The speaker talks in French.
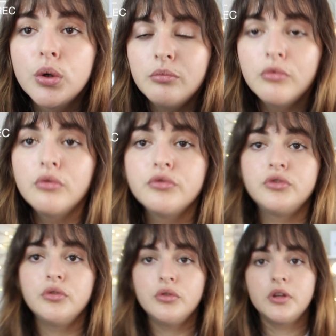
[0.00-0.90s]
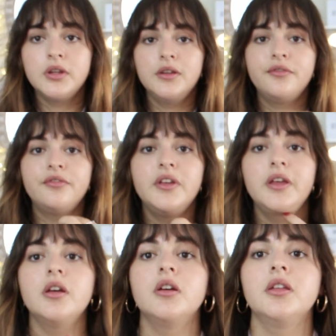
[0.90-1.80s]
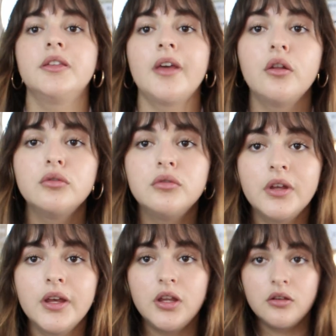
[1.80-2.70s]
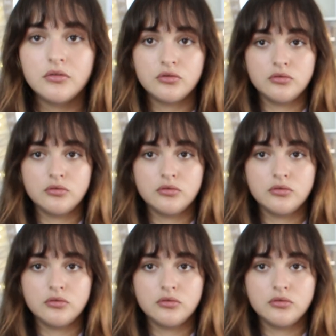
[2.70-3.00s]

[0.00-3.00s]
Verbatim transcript: Mon dieu, il fait 40 degrés,